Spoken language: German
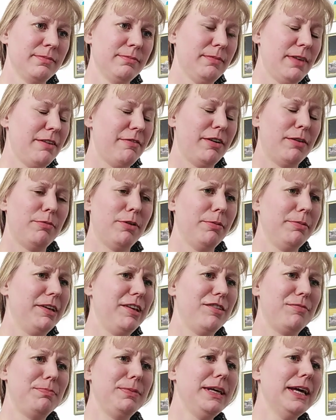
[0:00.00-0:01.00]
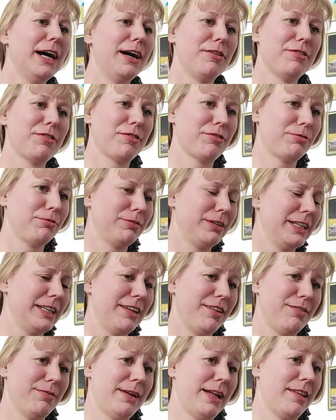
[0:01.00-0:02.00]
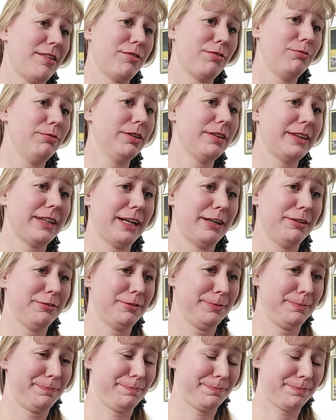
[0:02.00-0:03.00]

Weil warum habe ich das Bier ausgetrunken? Das war jetzt so gut drauf.